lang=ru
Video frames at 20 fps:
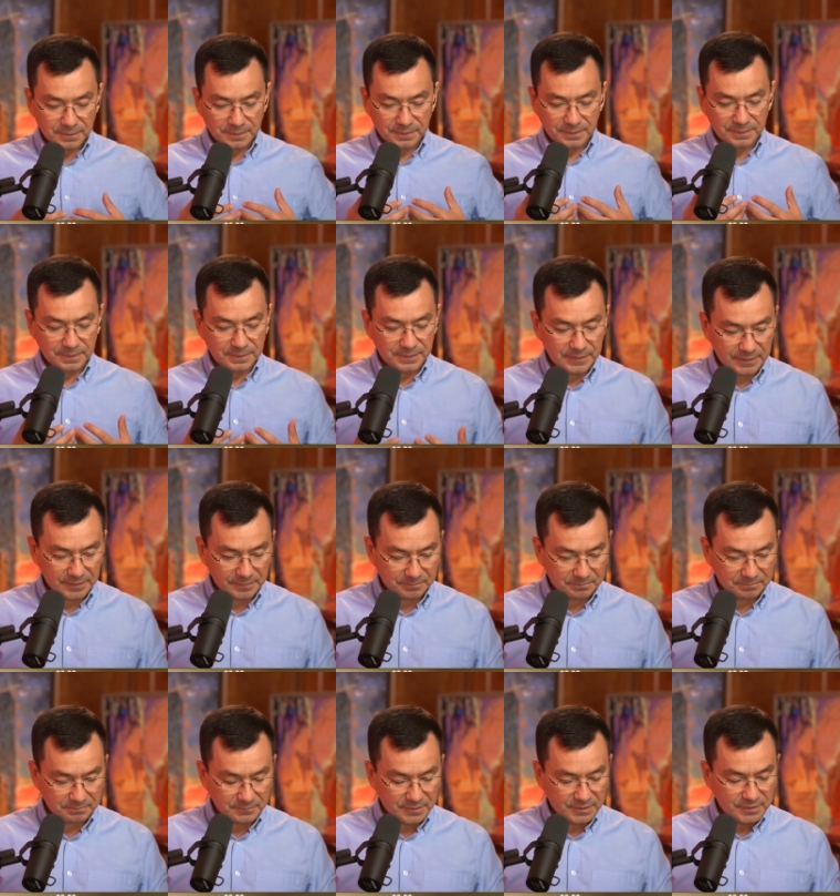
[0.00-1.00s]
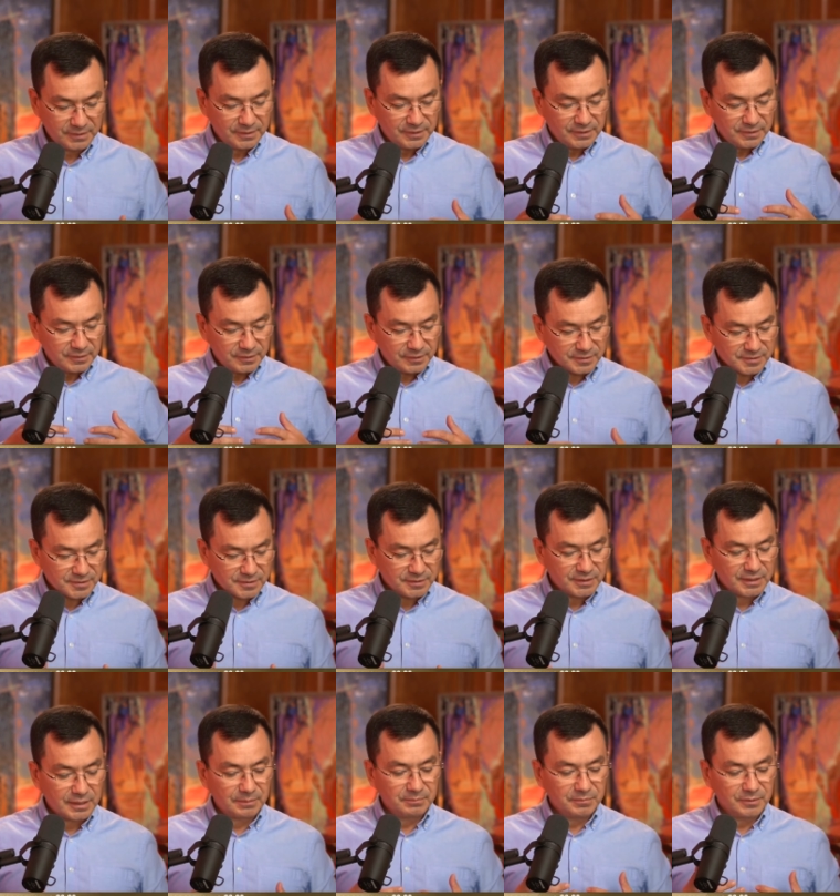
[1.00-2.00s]
нам, и
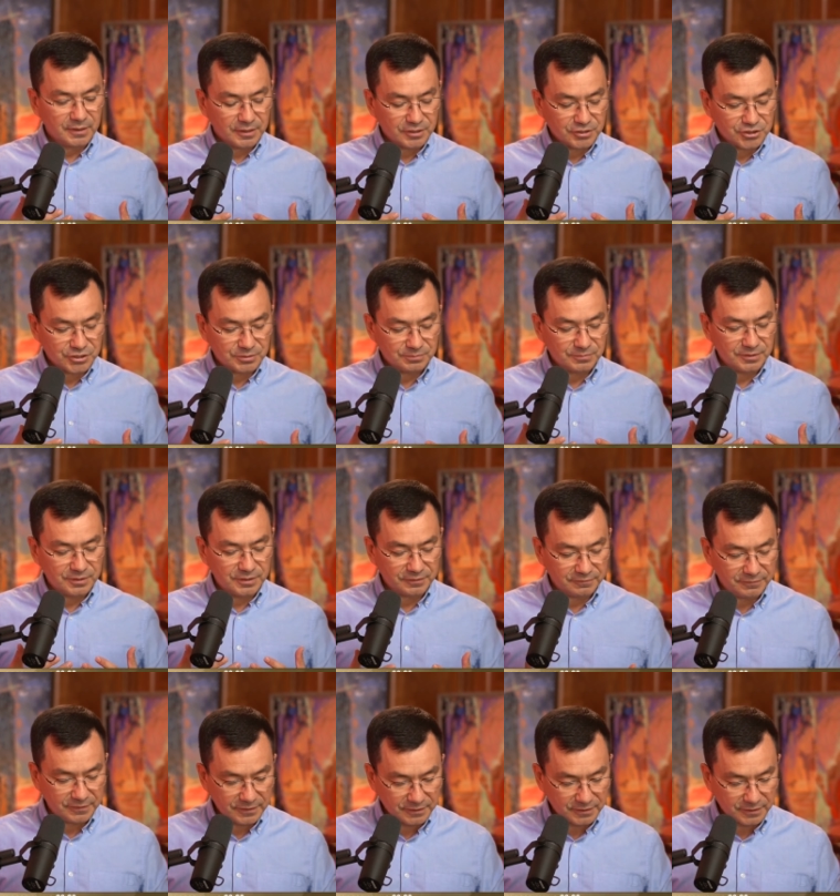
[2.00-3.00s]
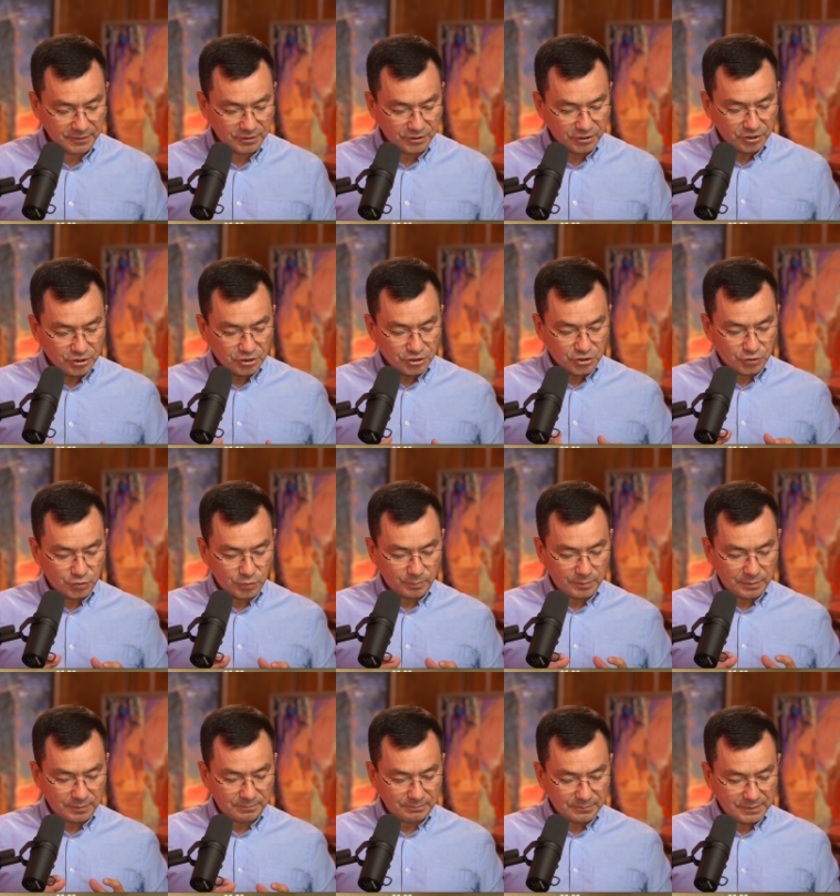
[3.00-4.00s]
сынам нашим до века,
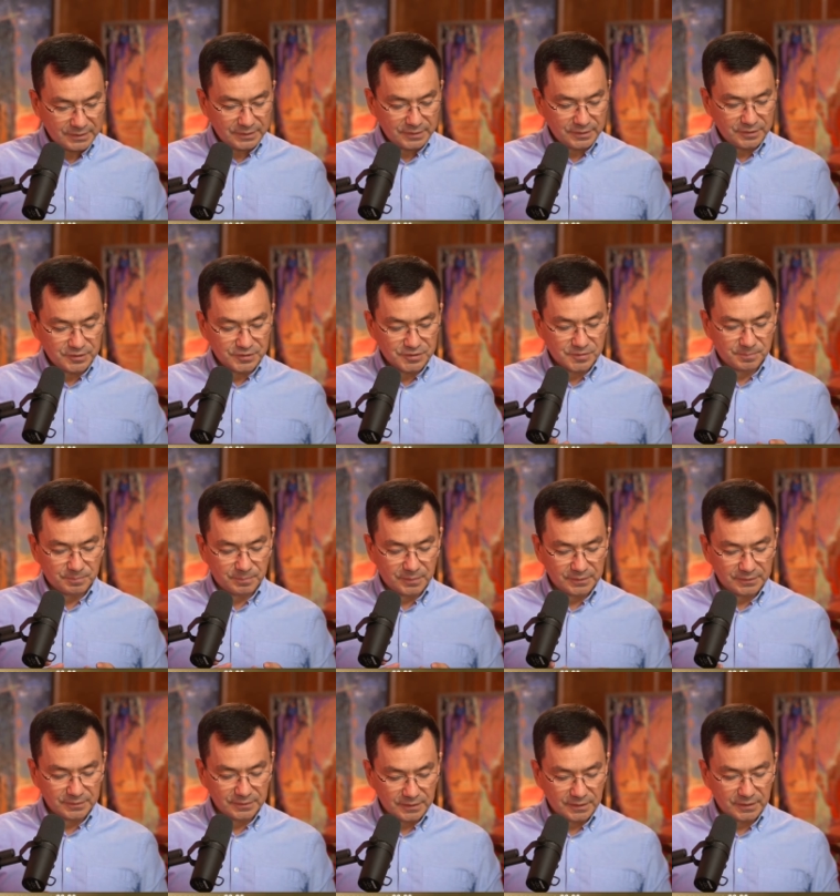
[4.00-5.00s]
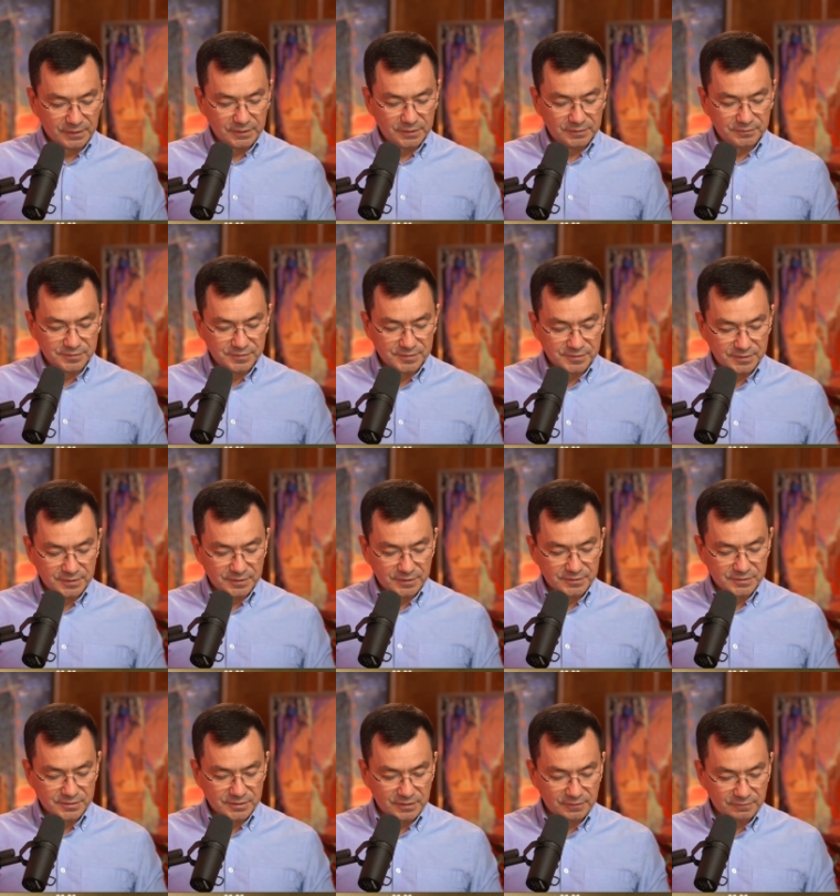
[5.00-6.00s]
чтобы мы исполняли все
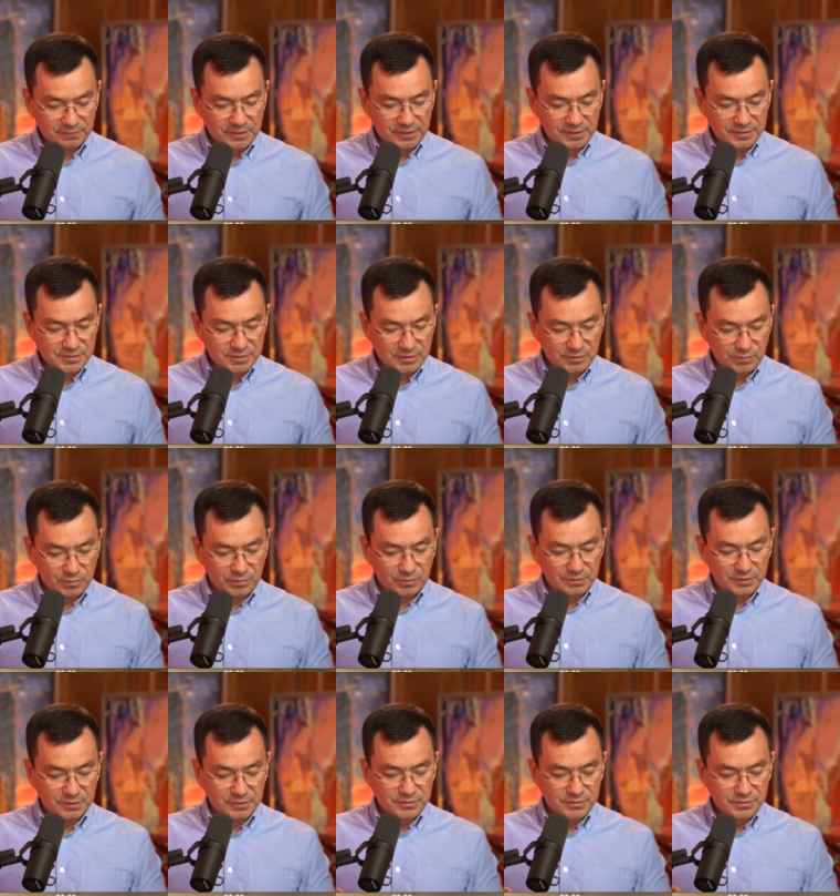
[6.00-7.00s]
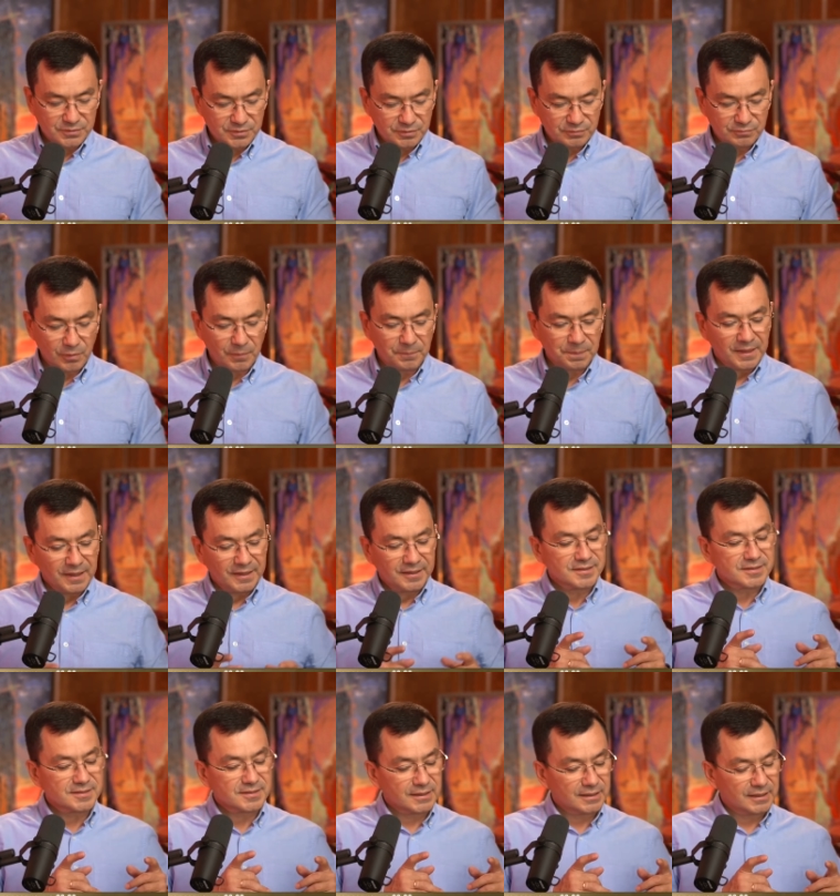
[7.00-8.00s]
слова закона сего.
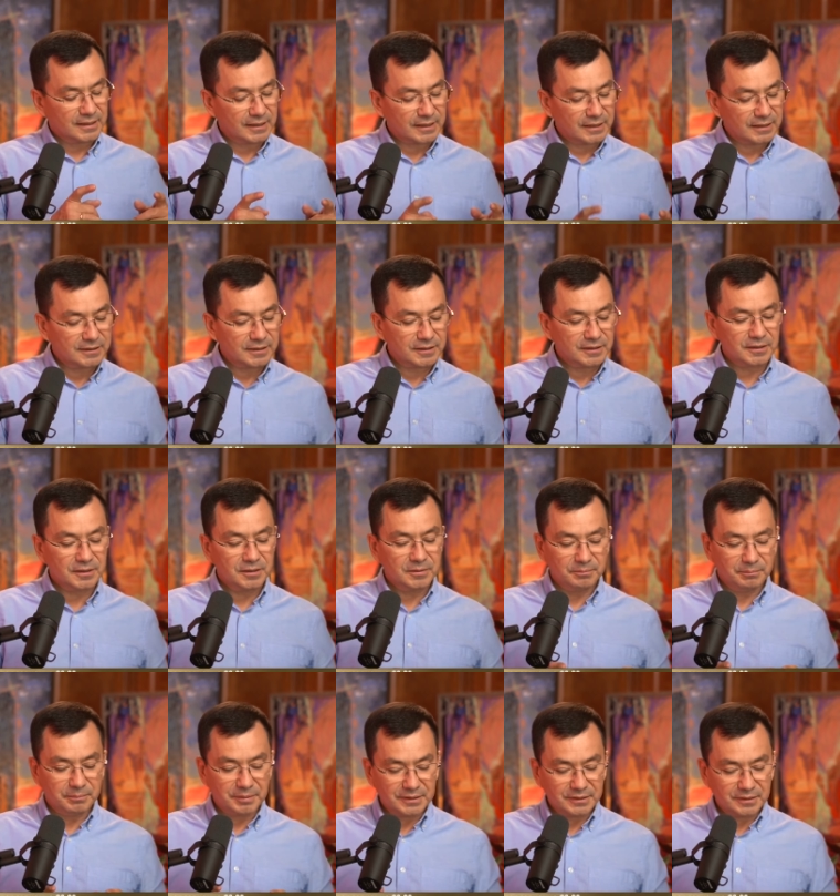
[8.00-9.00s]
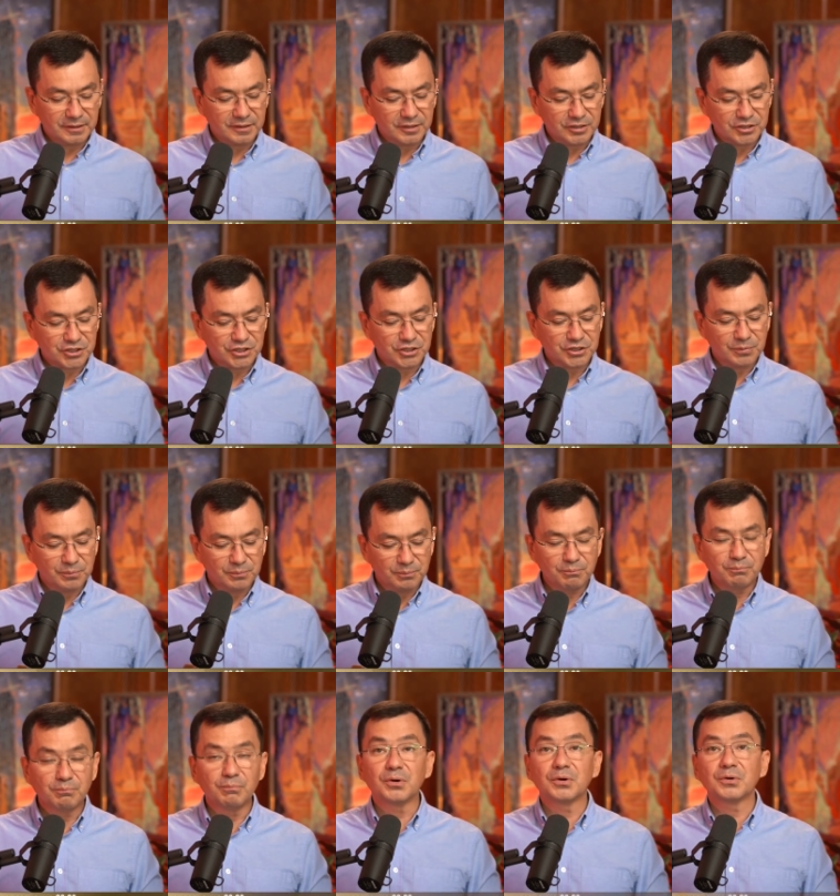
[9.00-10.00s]
Сокрытое принадлежит
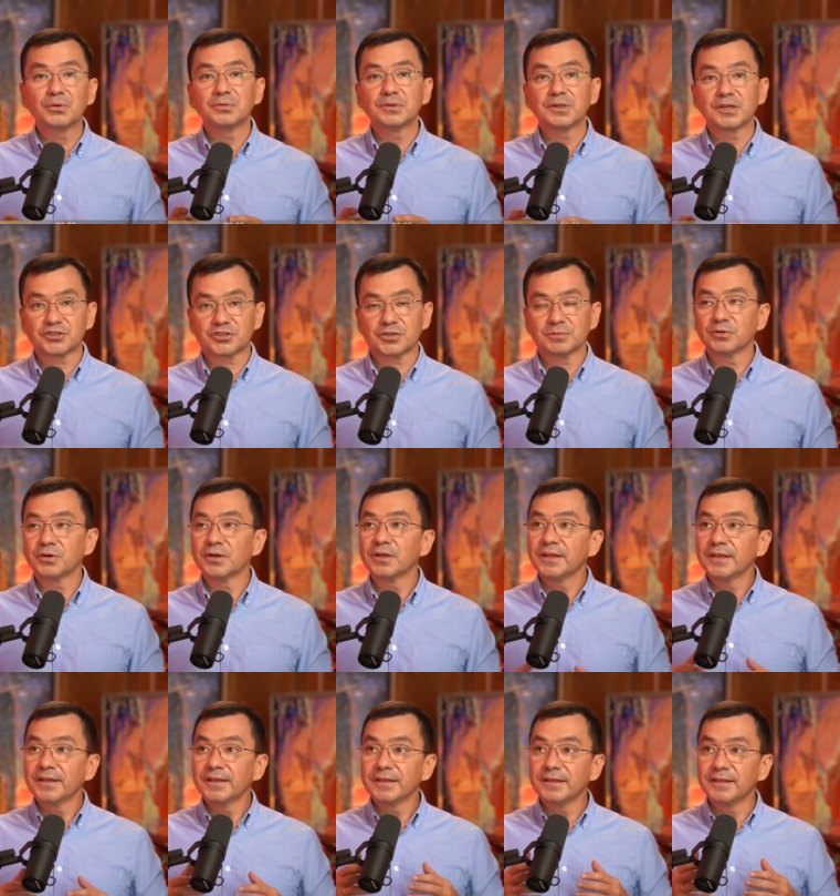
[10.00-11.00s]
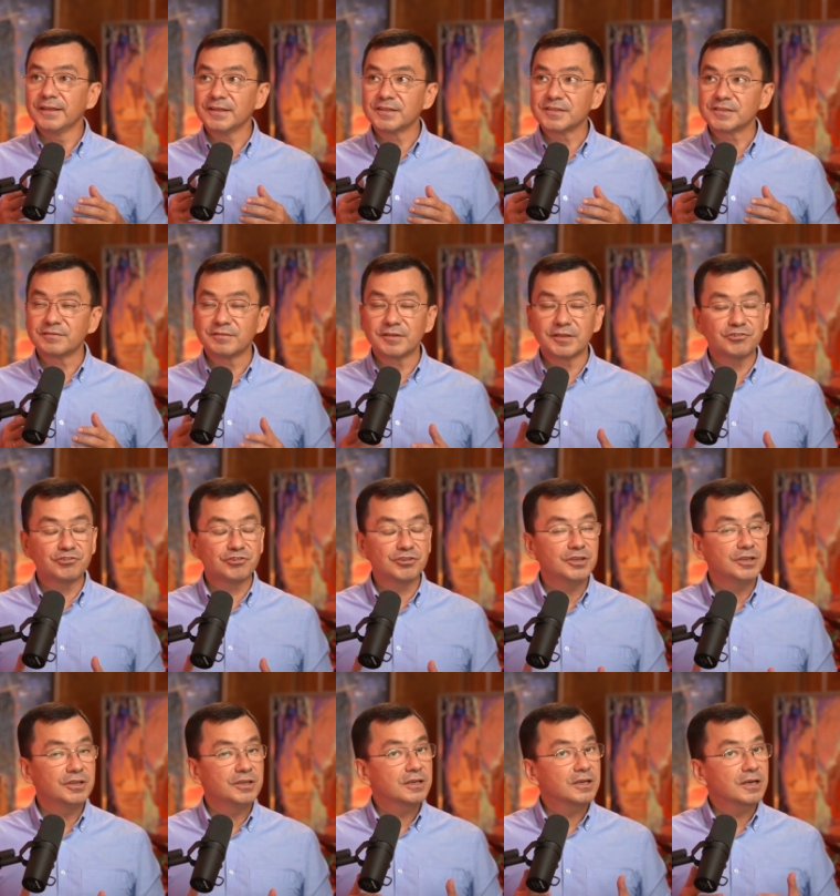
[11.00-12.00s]
Богу нашему. Есть
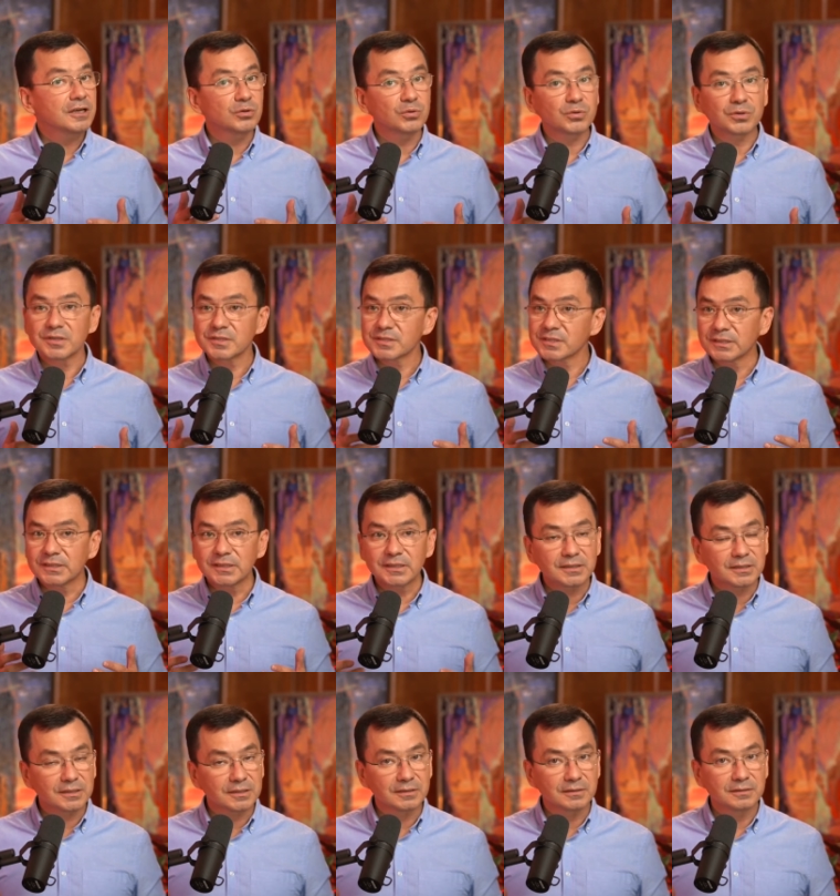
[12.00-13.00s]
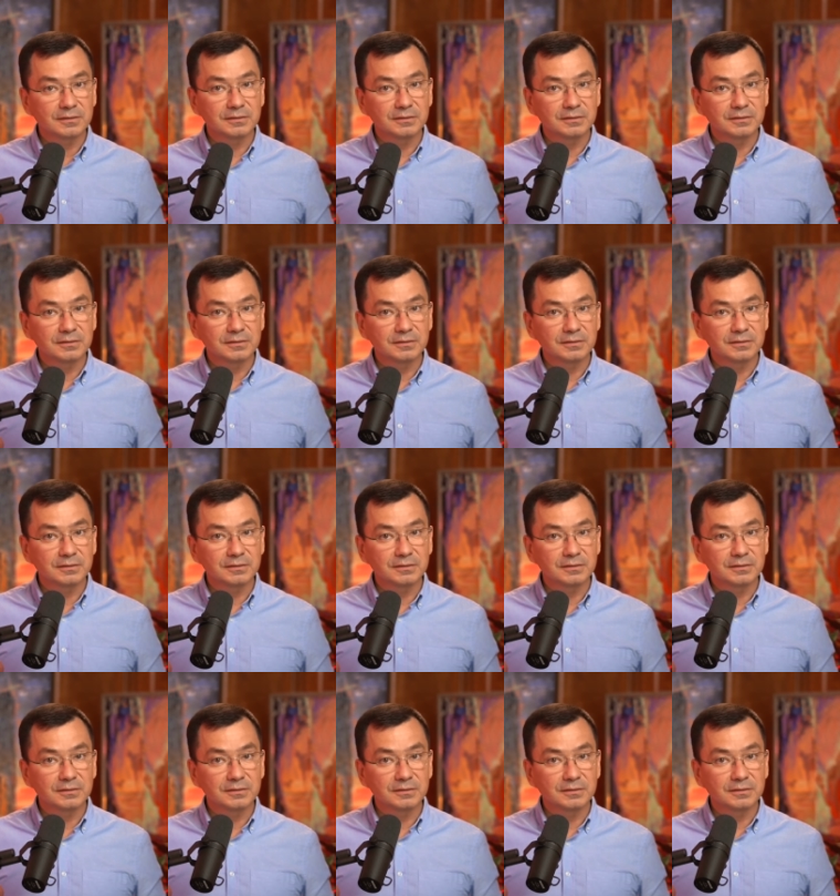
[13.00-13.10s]
вещи, которые сокрыты.